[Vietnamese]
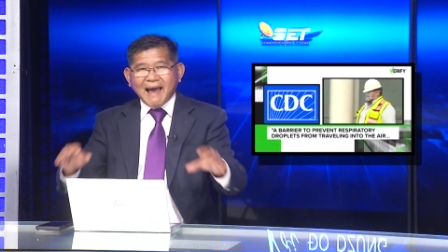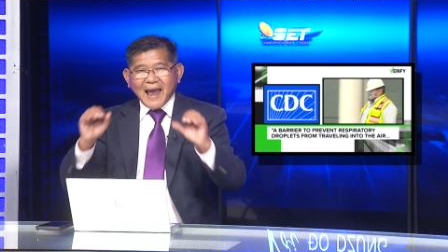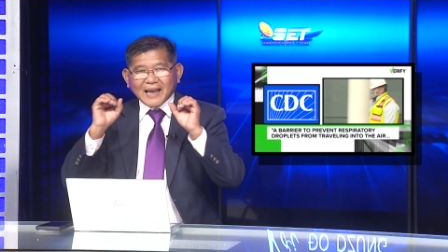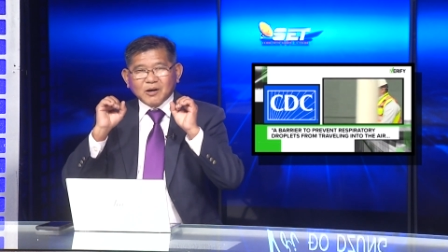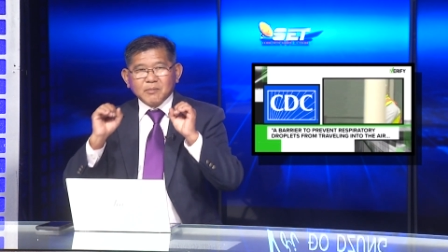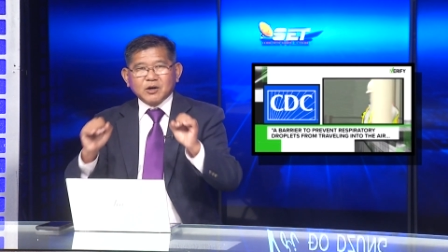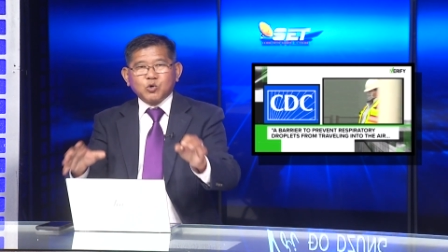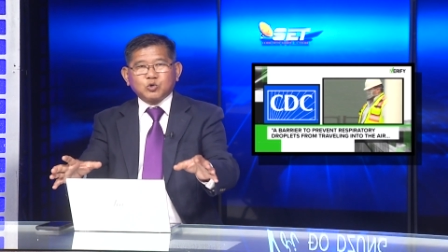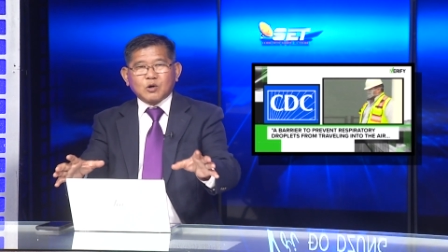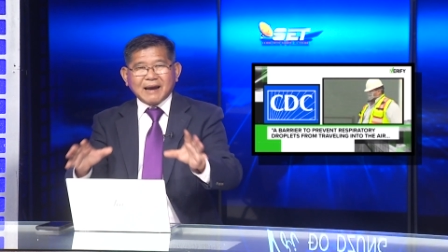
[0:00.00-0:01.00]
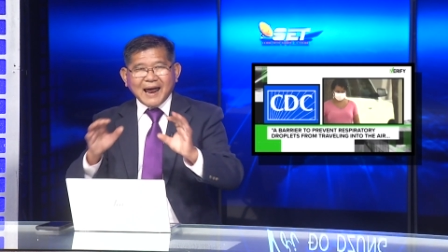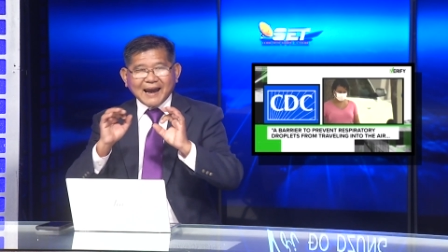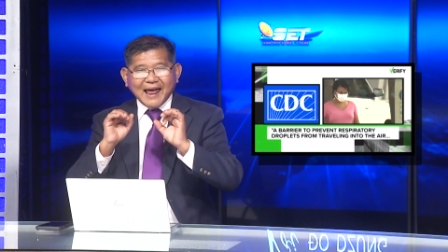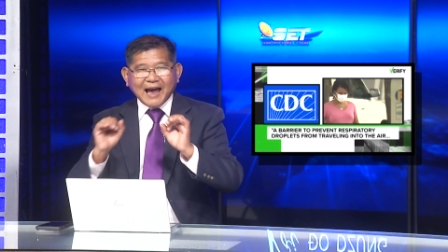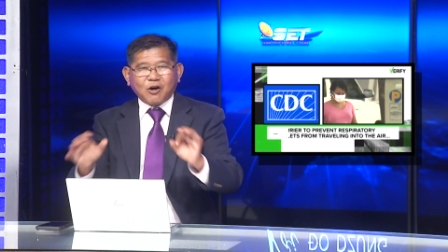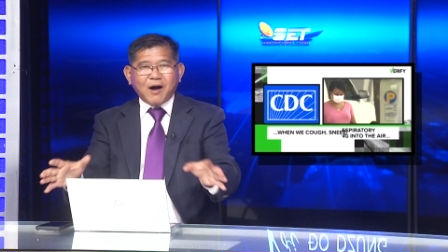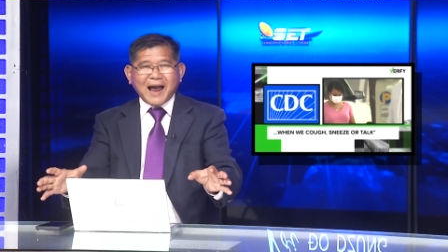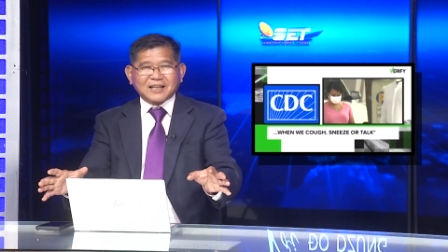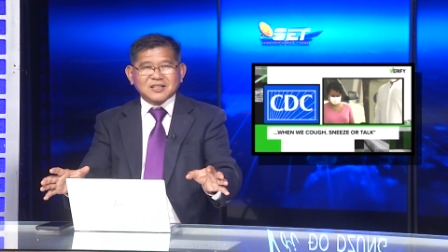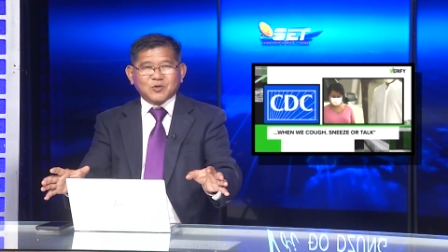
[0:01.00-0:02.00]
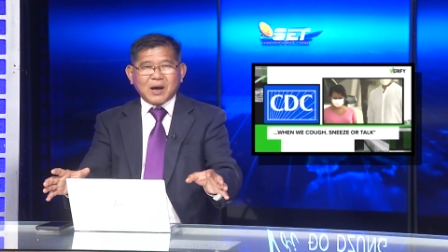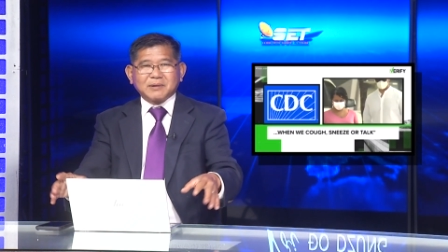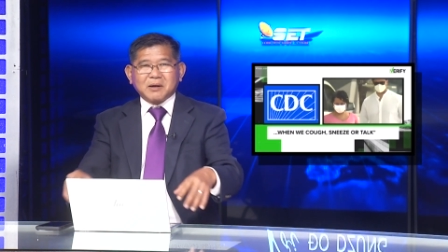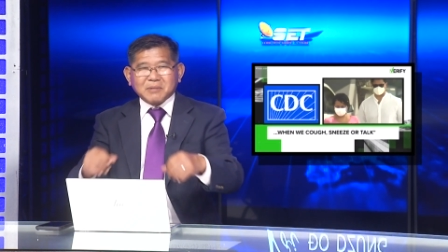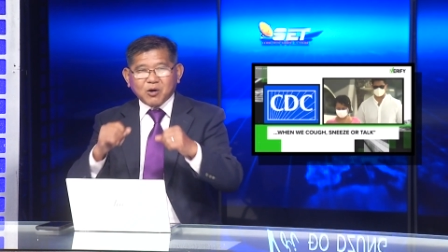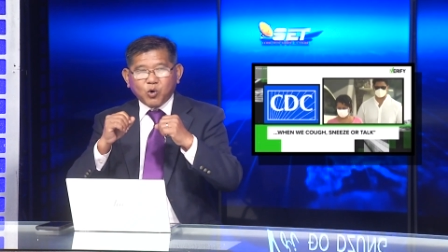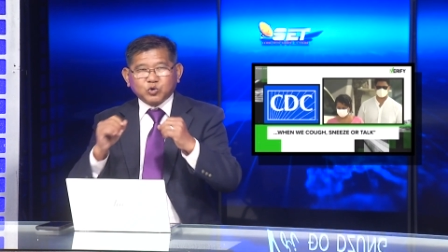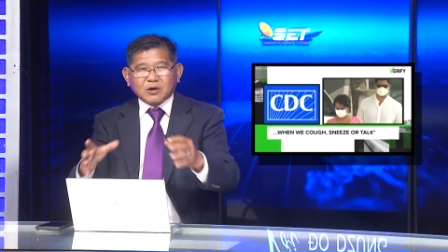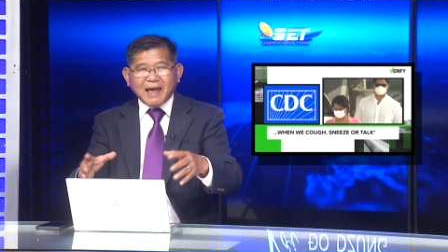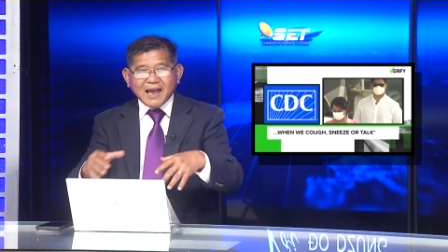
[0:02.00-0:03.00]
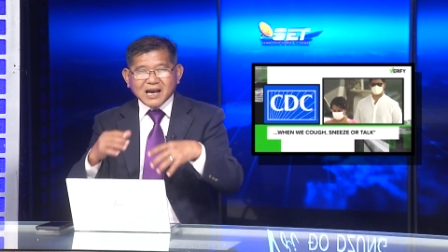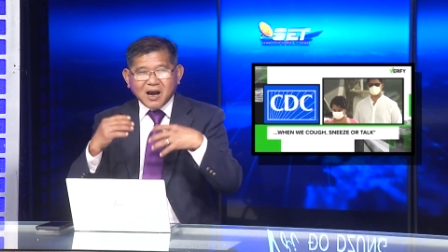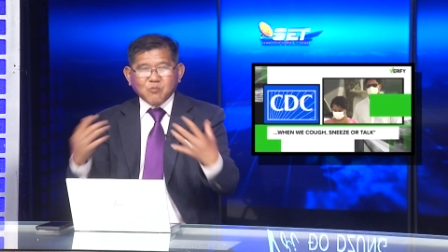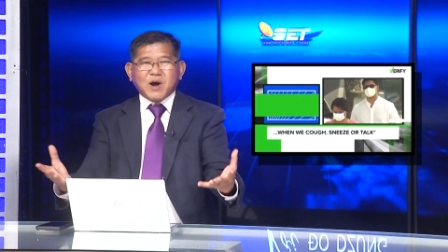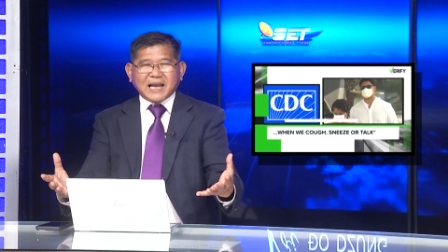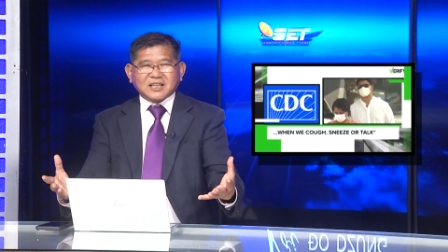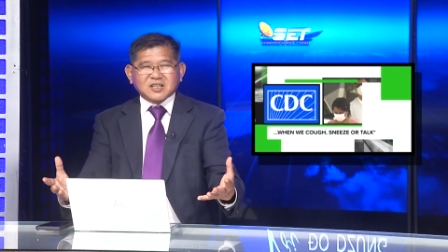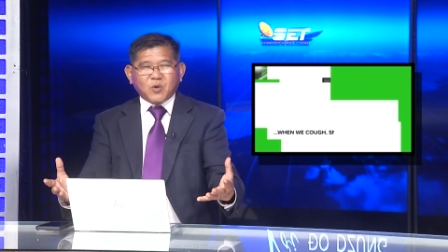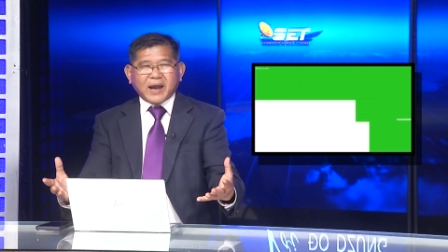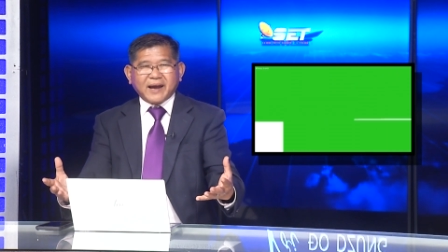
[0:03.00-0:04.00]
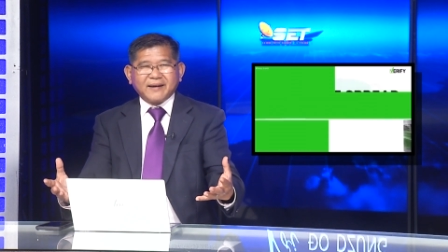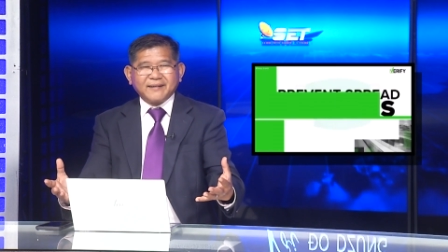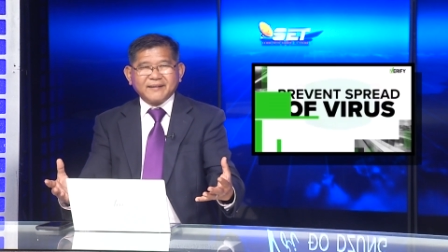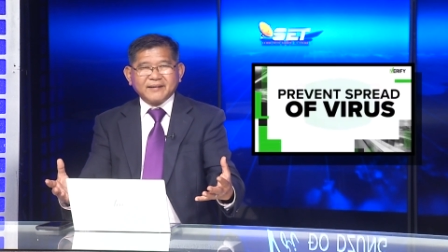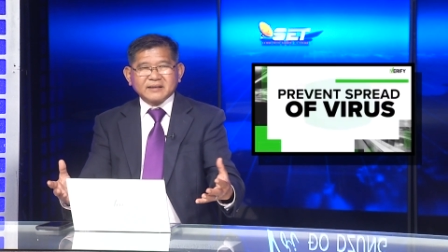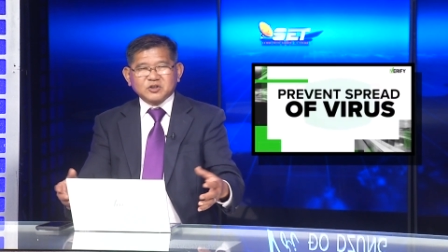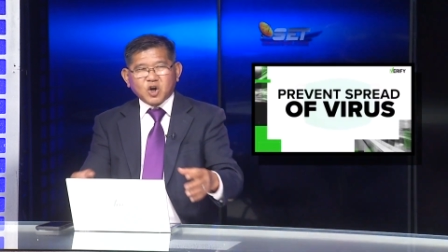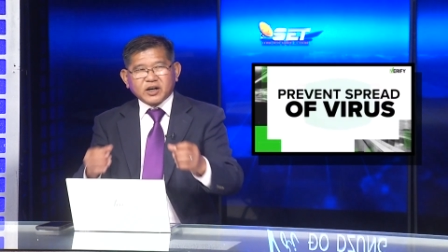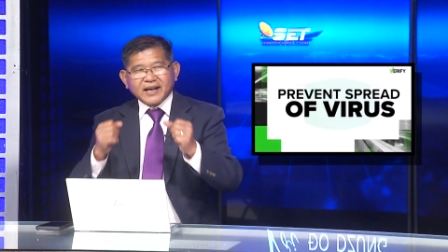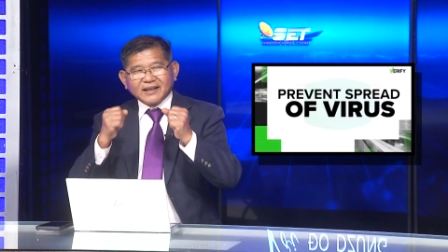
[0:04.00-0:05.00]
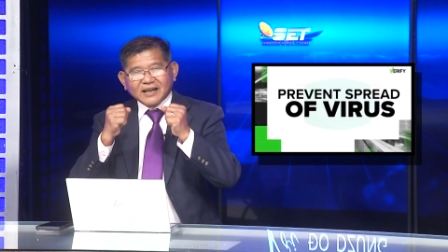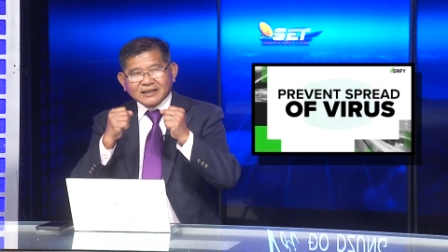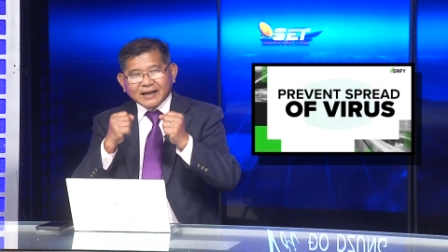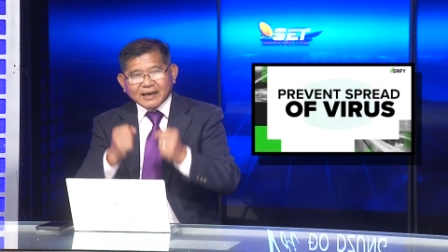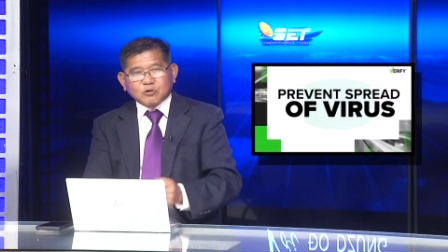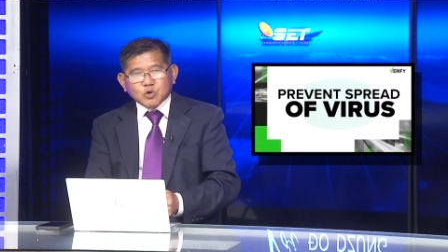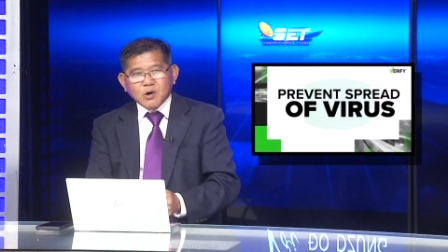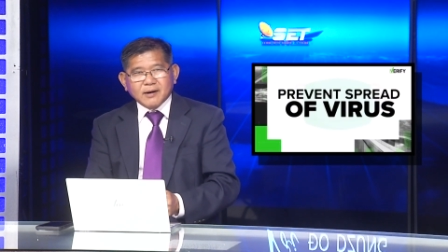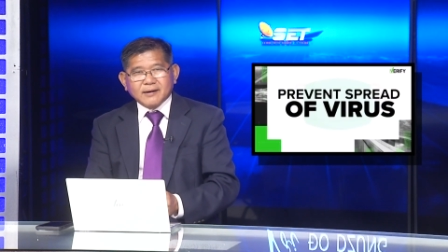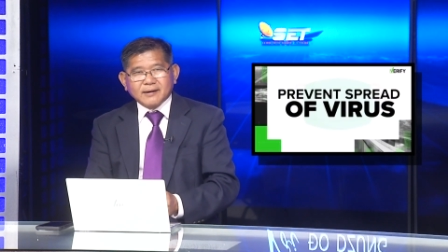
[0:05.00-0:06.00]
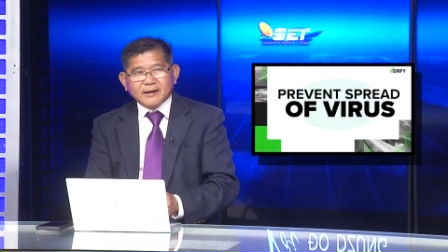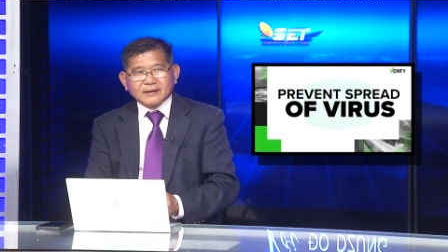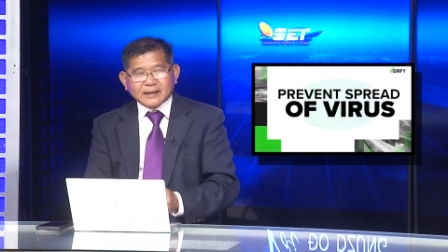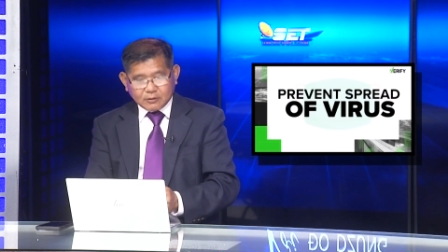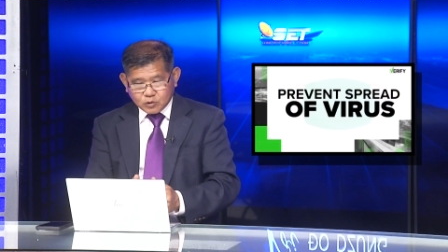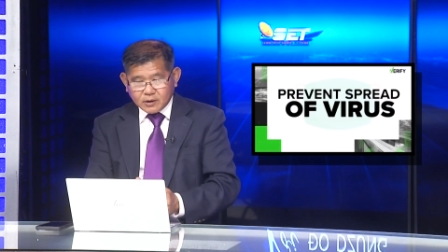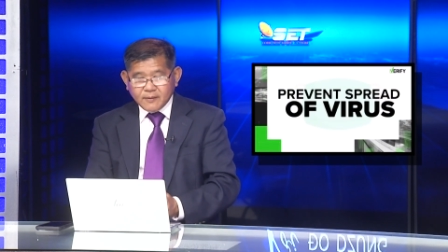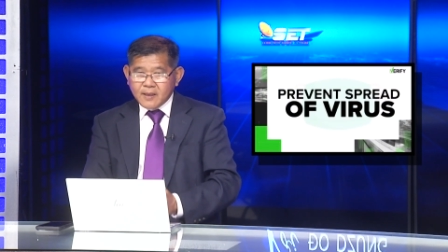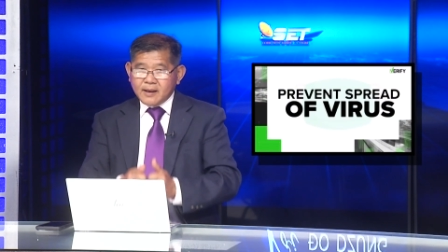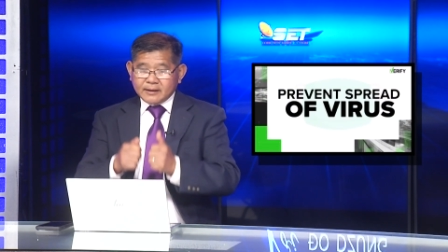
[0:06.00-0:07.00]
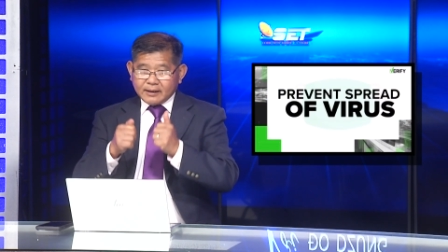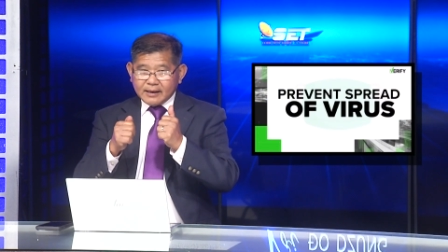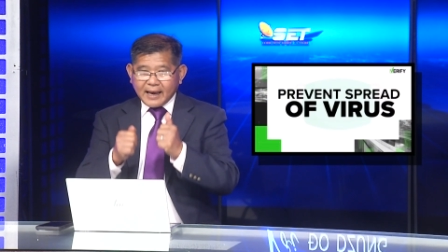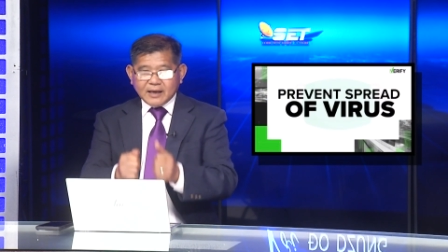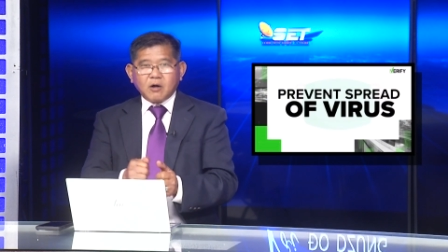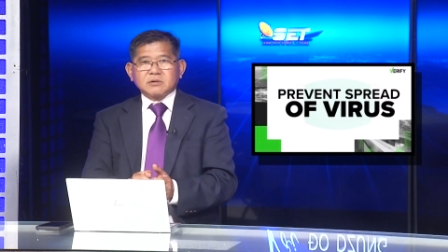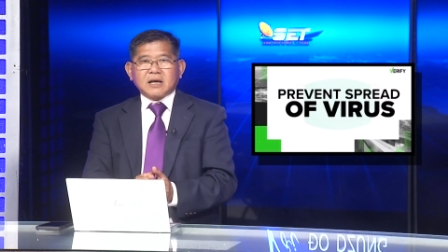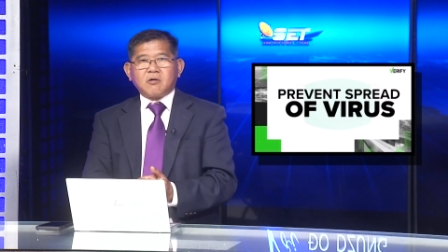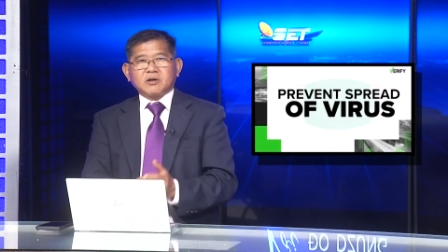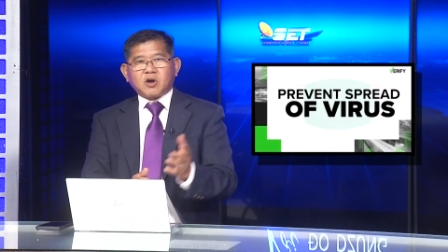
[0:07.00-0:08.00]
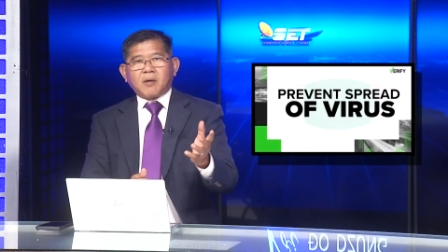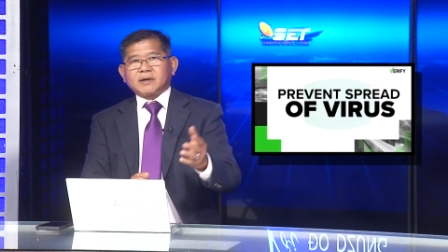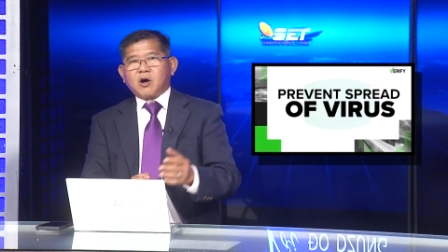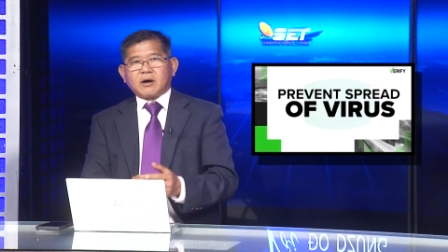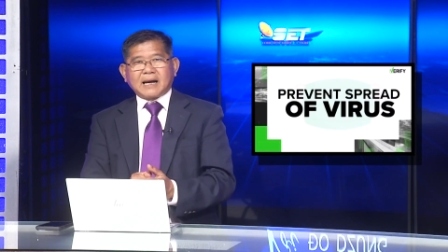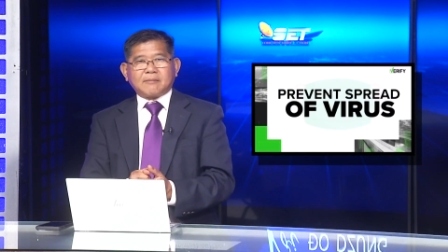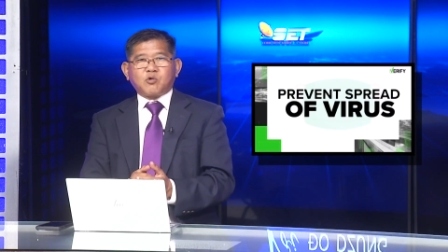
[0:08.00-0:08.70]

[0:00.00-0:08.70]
Ai cũng biết hút thuốc lá là có hại sức khỏe. Bây giờ anh bảo là hút thuốc lá không hại cho sức khỏe, cho nên người ta kéo xuống, Thì ngày hôm sau cái nhóm này họ ra